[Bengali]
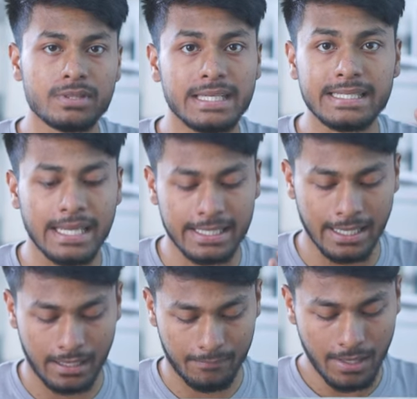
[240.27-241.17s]
তিনটা
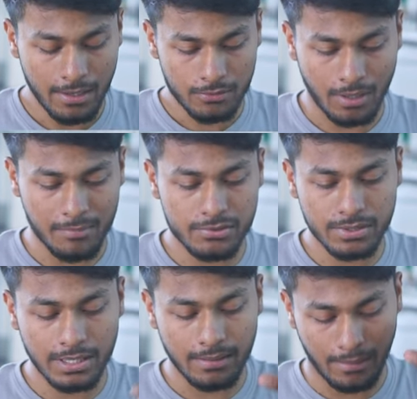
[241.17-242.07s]
গিয়ার আপ তো আমি
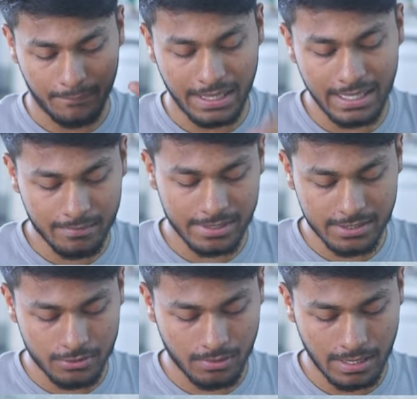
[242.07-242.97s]
যদি বিল্ডার
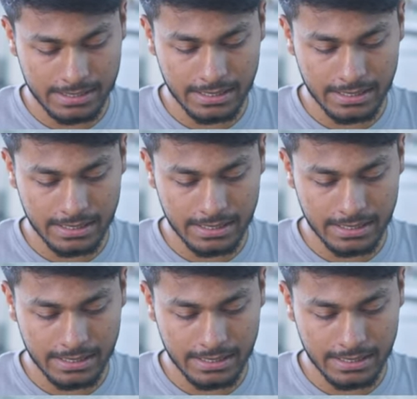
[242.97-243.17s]
বেসে চলে আসি